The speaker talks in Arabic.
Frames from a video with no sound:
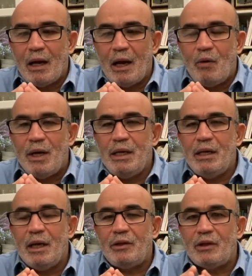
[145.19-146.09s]

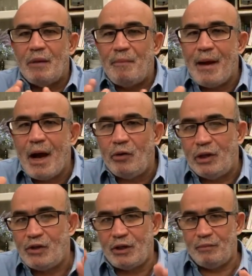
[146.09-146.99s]
قوانين التباعد
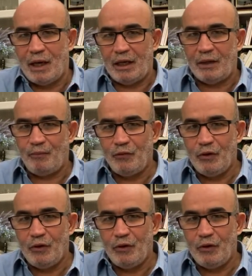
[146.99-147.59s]
الاجتماعي